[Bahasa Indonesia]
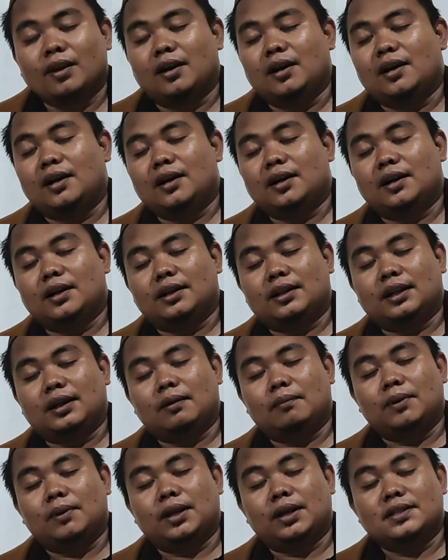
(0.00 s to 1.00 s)
uh,
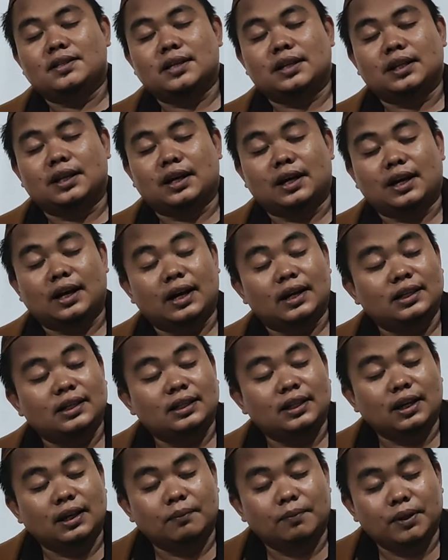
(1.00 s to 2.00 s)
kita
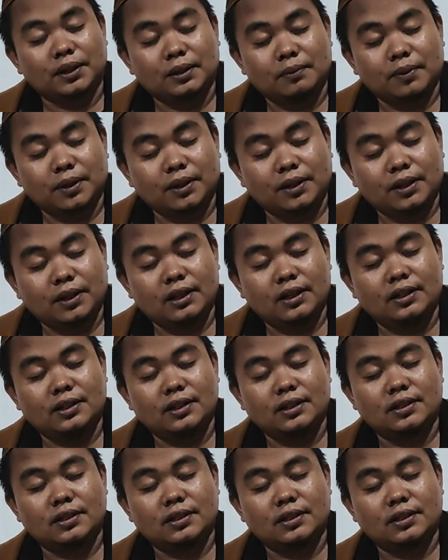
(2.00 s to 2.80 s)
melaksanakan apa namanya